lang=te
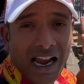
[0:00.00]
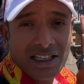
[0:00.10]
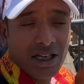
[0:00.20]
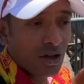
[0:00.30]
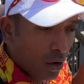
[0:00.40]

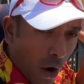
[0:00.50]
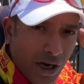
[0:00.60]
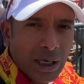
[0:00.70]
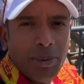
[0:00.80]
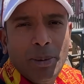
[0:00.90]
రాలట్లేదు
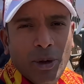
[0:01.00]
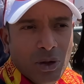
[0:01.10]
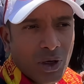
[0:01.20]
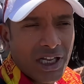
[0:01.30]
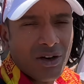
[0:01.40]
లోకల్
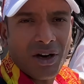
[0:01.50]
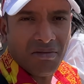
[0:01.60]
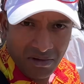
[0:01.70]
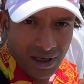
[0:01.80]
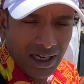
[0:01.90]
పీపుల్తోనే
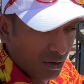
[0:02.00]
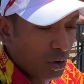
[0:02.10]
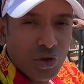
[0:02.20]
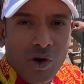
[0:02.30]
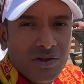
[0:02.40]

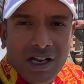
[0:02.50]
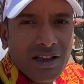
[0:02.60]
రెండు సంవత్సరాల